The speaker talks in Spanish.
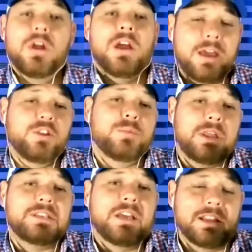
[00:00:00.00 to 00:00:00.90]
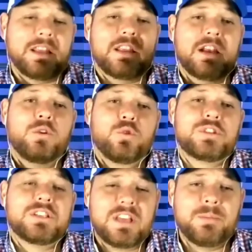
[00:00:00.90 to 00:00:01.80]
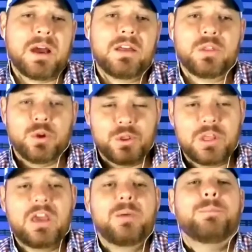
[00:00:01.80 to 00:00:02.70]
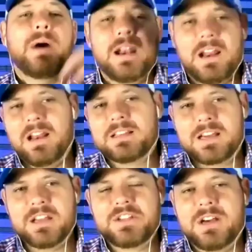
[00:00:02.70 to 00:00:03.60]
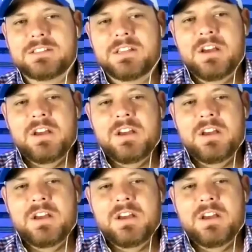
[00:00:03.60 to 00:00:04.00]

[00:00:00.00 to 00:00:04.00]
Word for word: ellos me dicen que tienen un sistema donde van a las canchas